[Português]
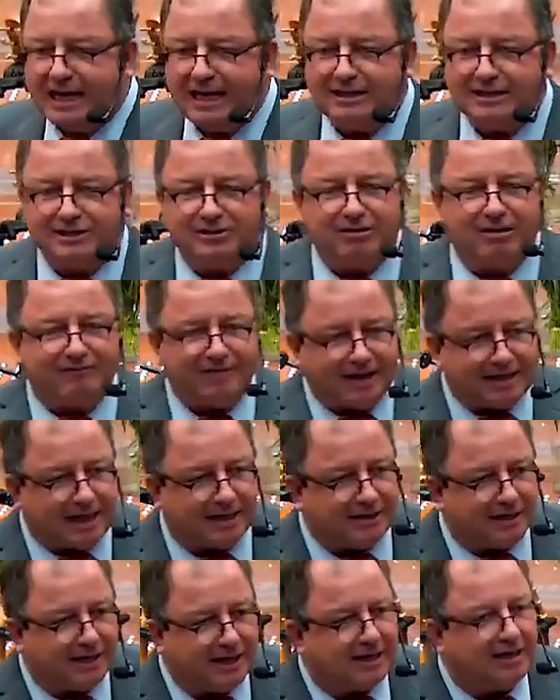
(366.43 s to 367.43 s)
religião é
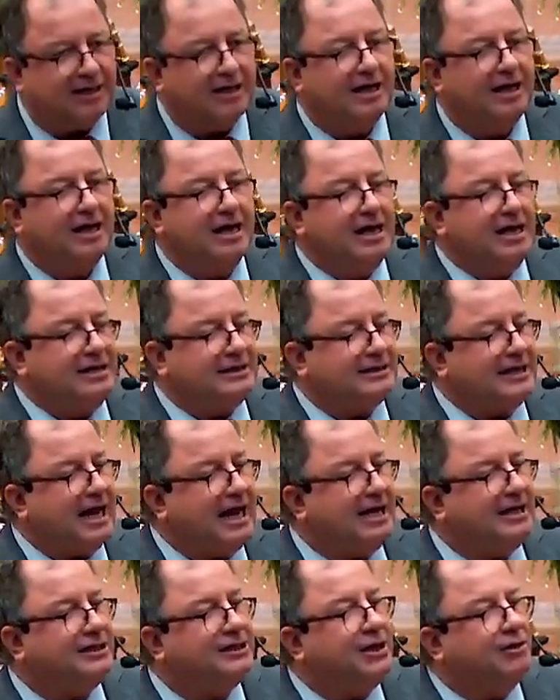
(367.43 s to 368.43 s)
verdadeira, se a
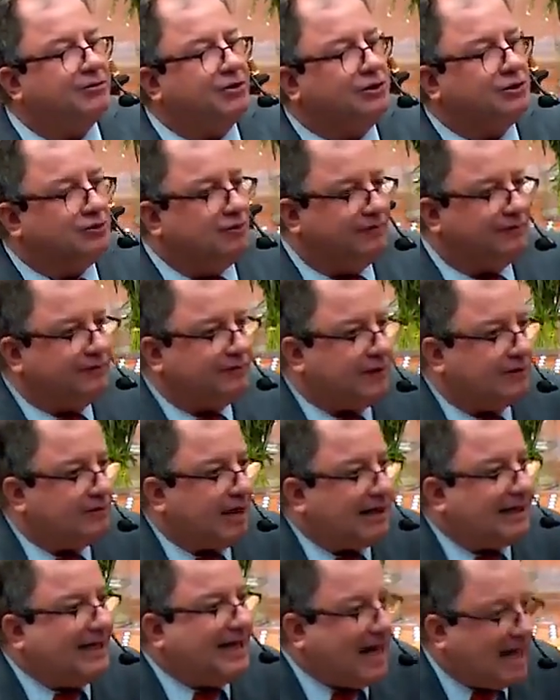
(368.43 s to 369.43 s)
religião que eu estou vivendo
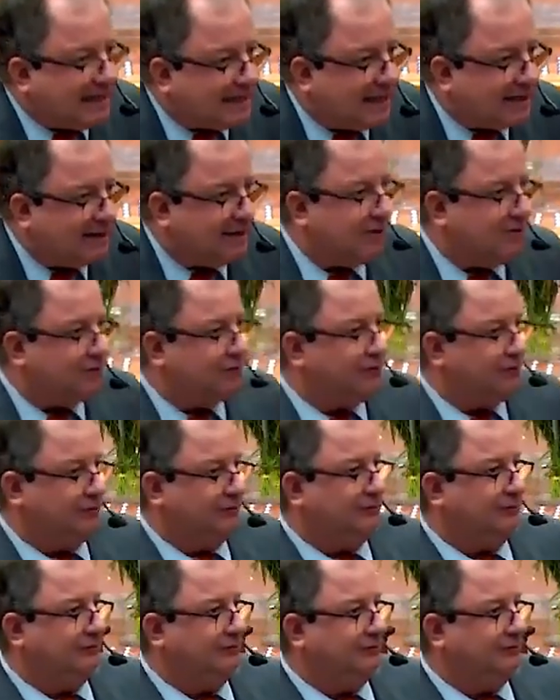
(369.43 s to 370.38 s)
agrada a Deus.